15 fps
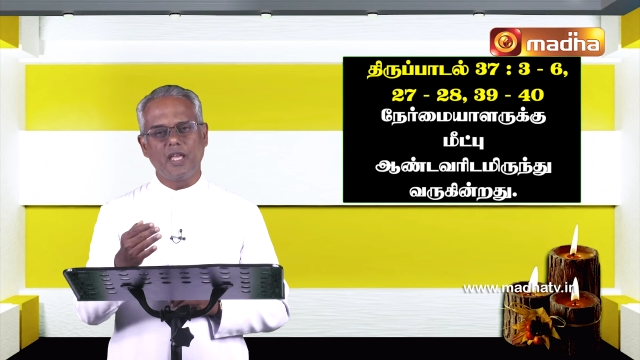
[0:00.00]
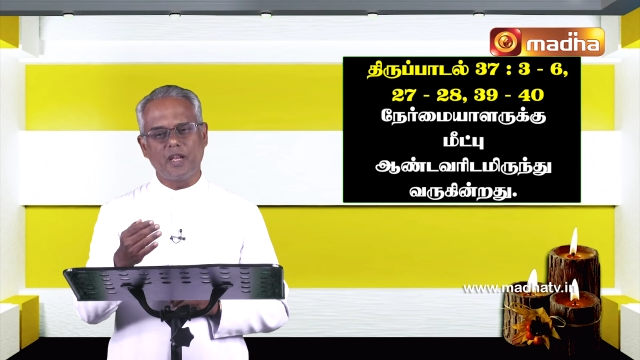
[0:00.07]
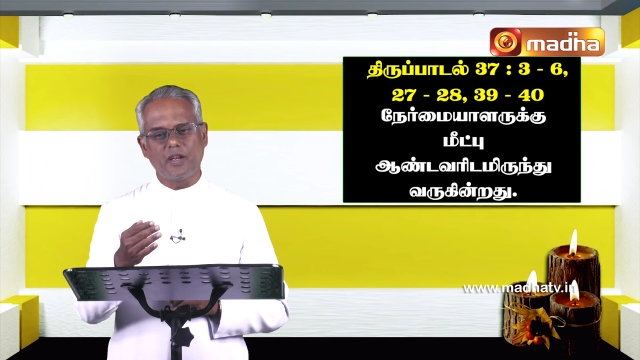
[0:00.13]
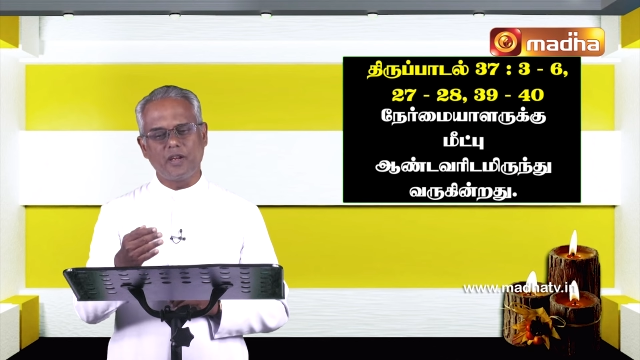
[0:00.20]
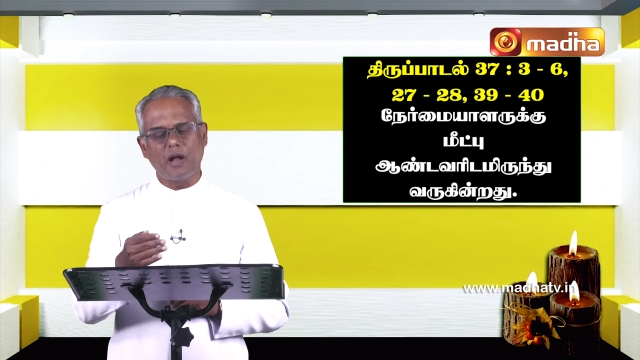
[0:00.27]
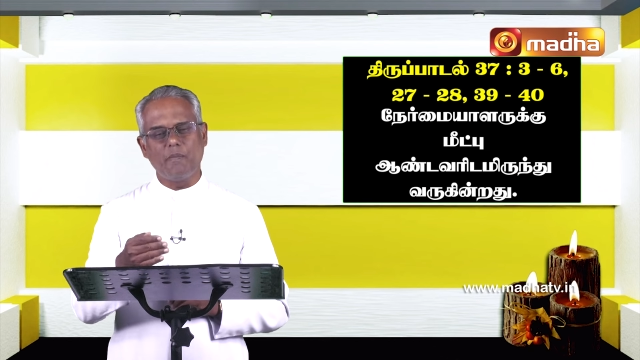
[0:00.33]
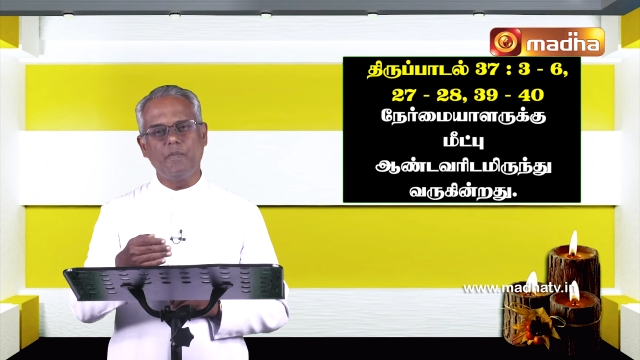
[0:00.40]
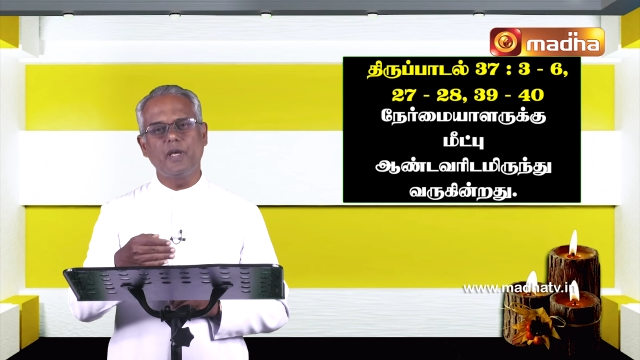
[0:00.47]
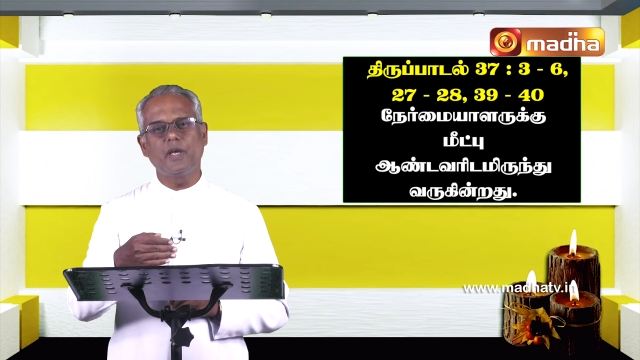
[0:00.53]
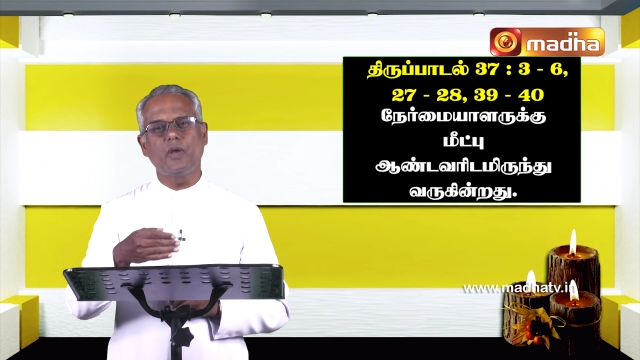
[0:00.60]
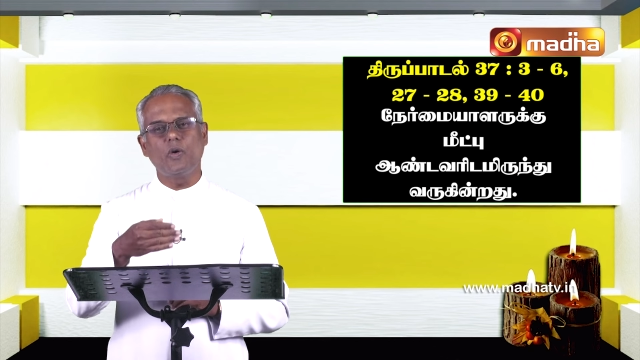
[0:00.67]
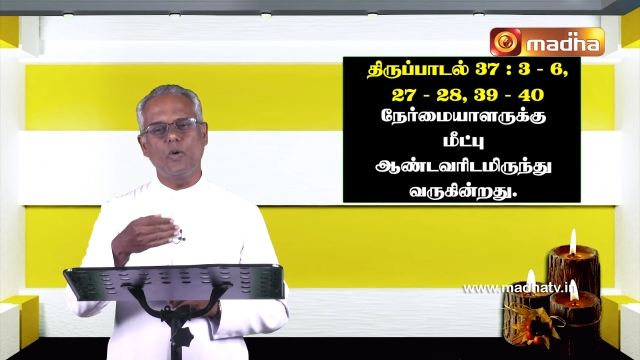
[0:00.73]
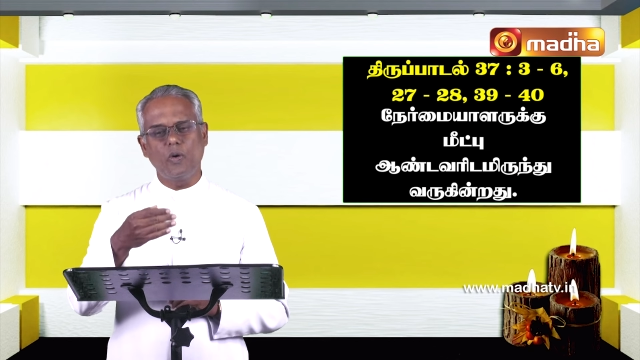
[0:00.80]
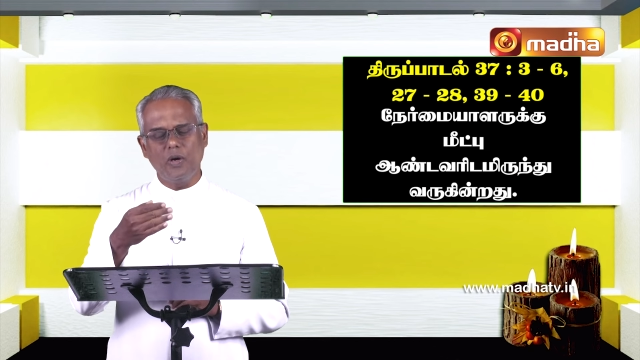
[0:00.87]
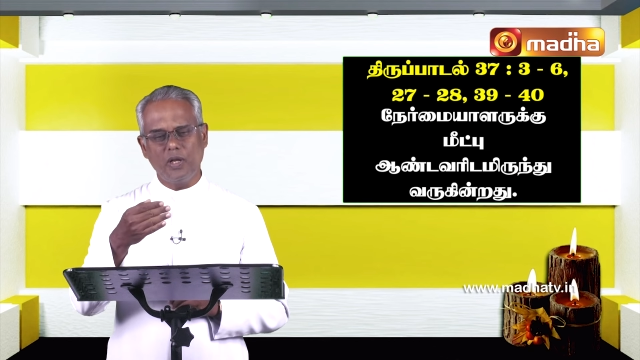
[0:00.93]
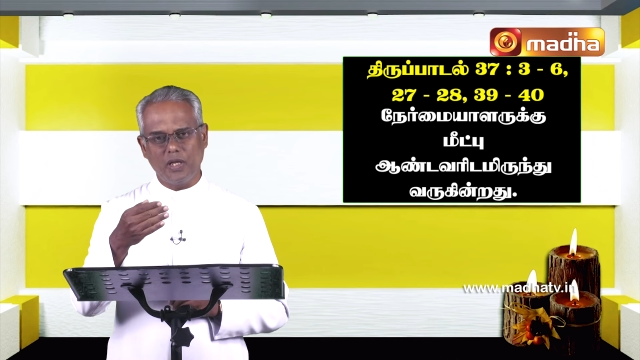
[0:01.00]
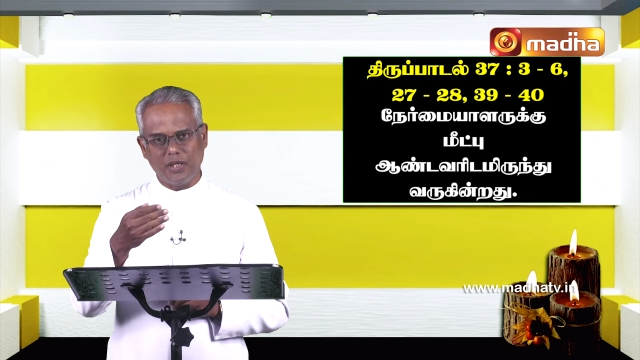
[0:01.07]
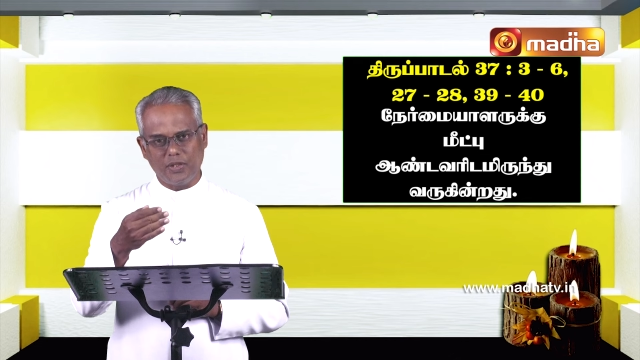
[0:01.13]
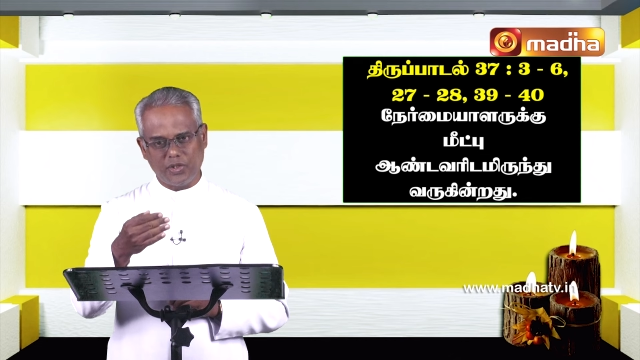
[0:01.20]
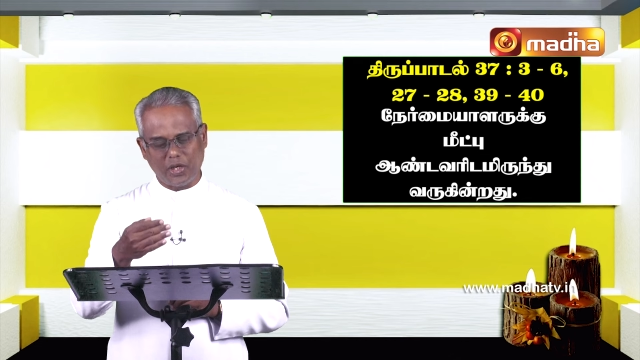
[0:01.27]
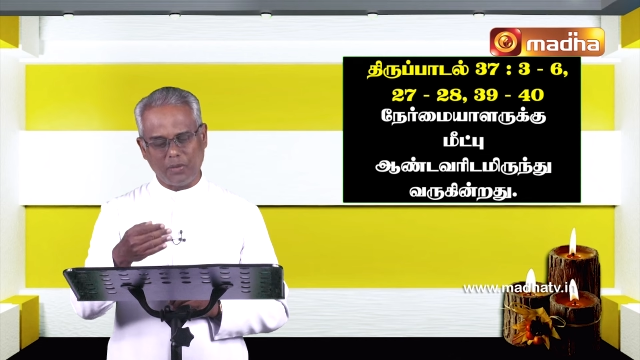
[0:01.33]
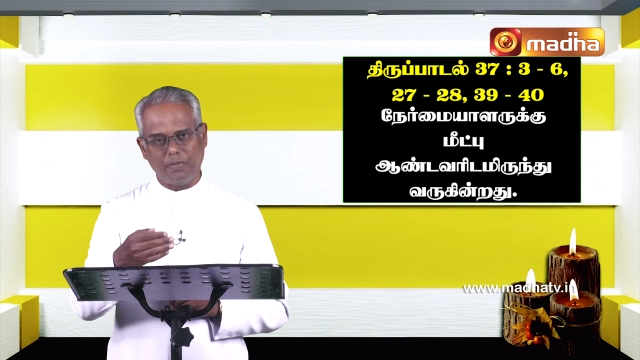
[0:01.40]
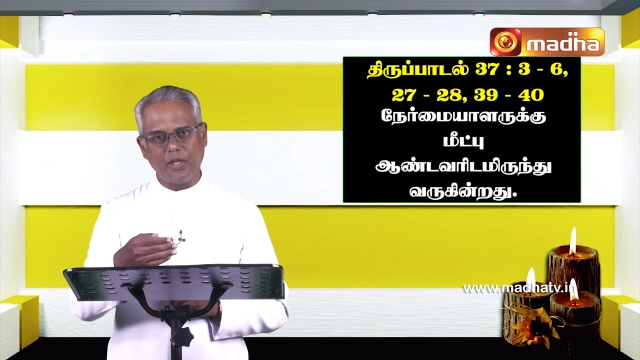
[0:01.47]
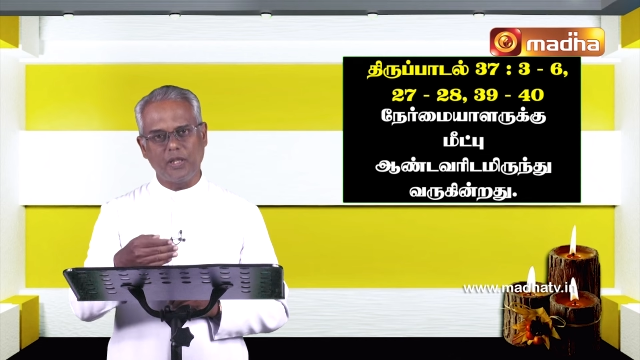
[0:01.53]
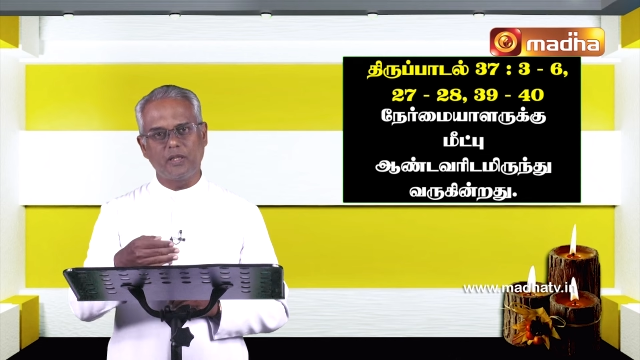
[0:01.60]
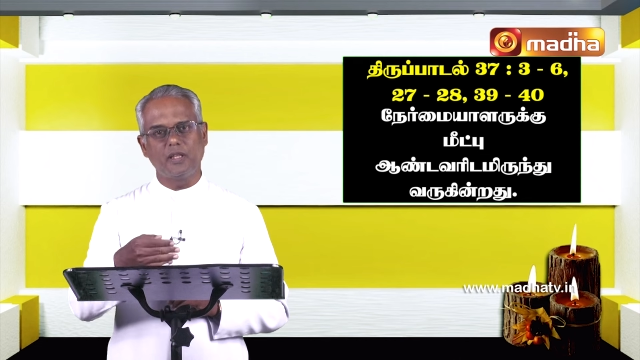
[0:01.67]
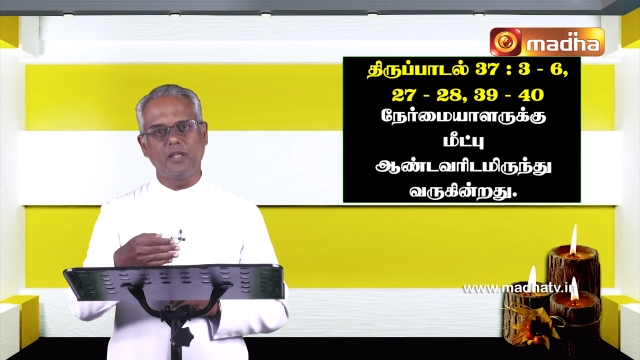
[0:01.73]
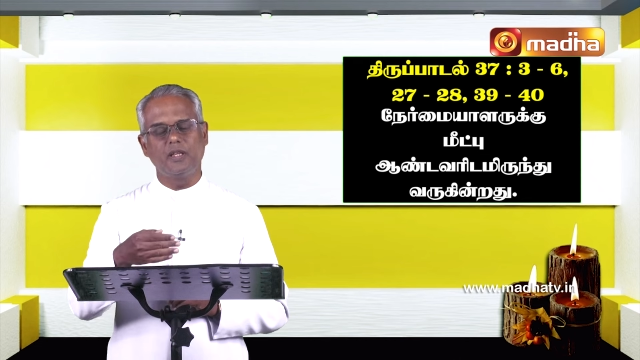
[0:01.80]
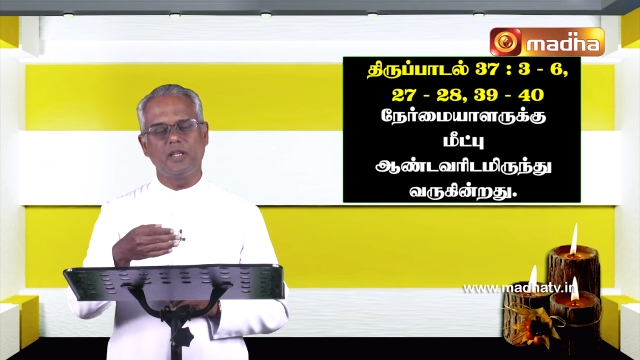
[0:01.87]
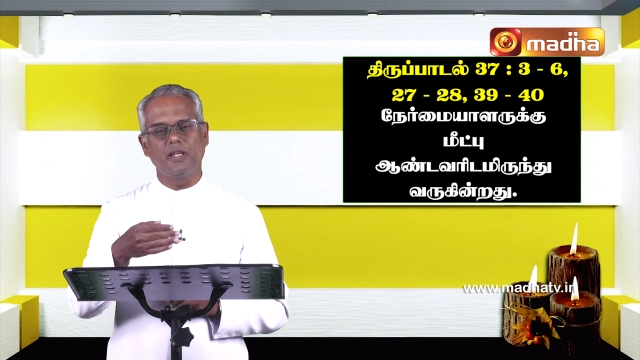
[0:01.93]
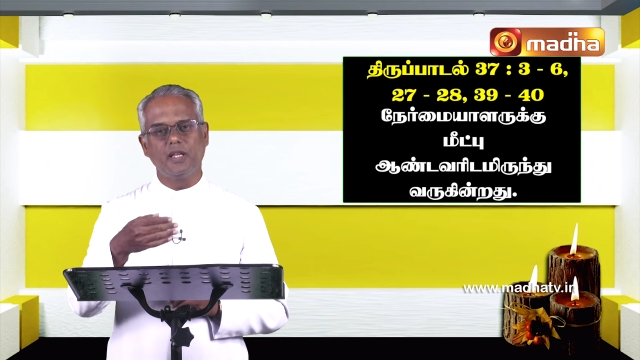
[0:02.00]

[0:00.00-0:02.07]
என்று நம்பிக்கையோடு ஜெபித்து